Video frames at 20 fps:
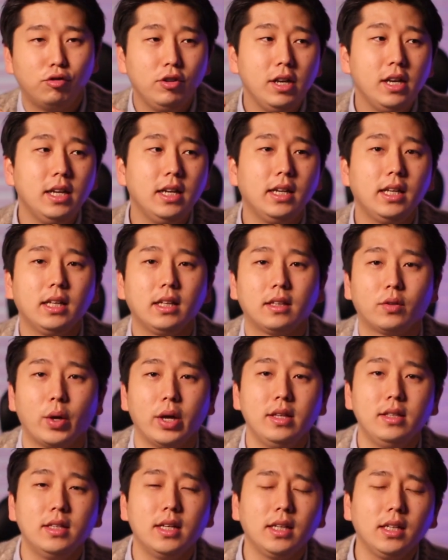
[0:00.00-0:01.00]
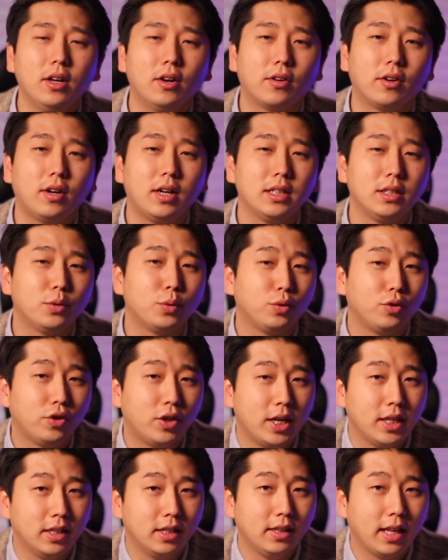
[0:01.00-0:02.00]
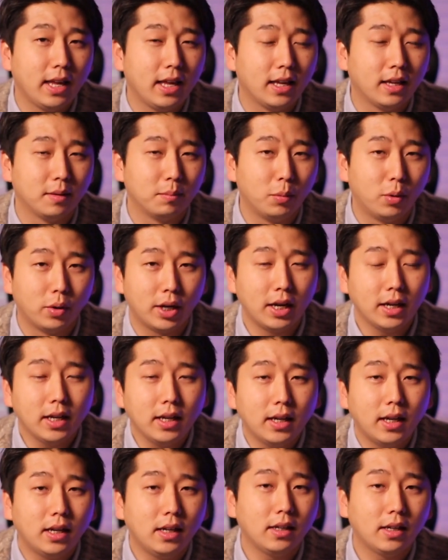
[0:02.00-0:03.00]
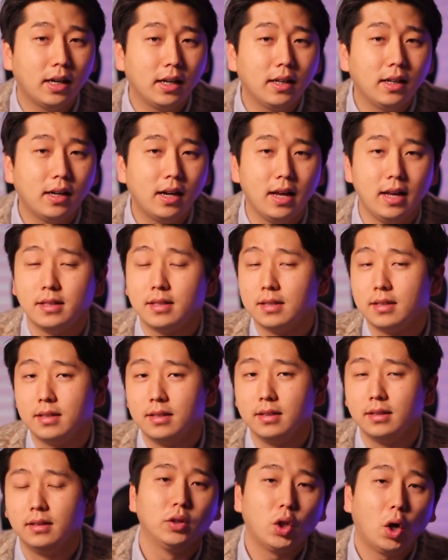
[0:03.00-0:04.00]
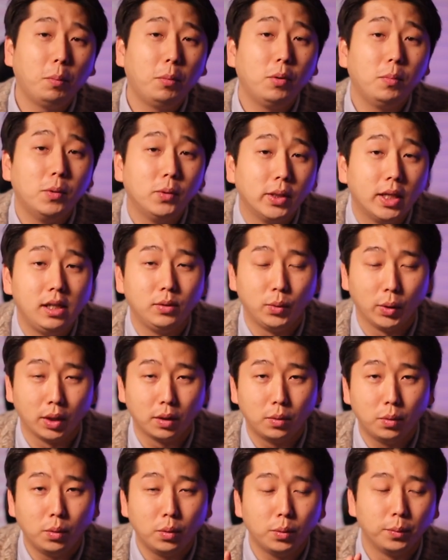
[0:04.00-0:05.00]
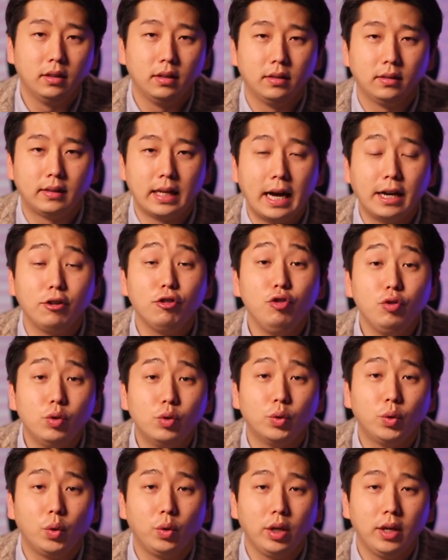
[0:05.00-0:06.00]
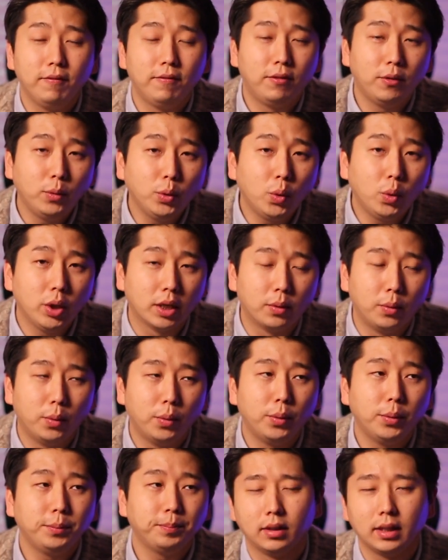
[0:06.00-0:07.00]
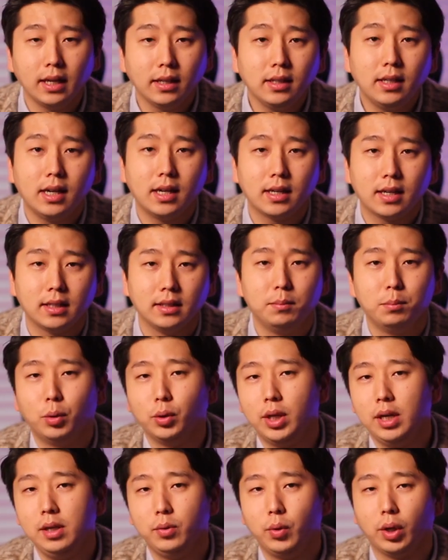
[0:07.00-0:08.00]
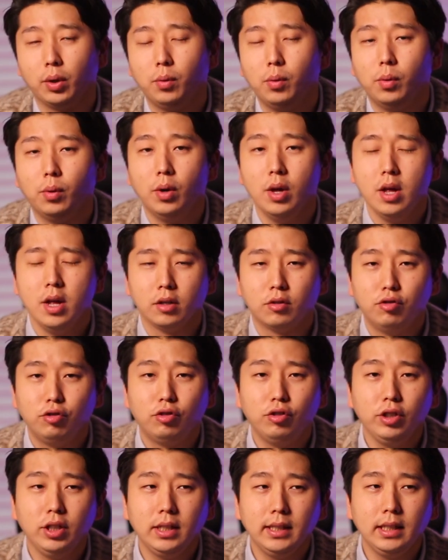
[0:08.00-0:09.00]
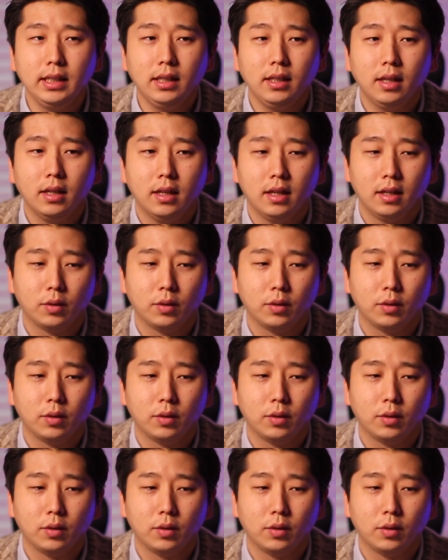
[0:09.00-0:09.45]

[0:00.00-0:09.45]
911이 굉장히 여러가지 종류가 있는데, 뭐 까레라, 까레라 S, 터보 모델도 있고 4륜 구동인 4도 있고 타르가라는 모델도 있고, 991이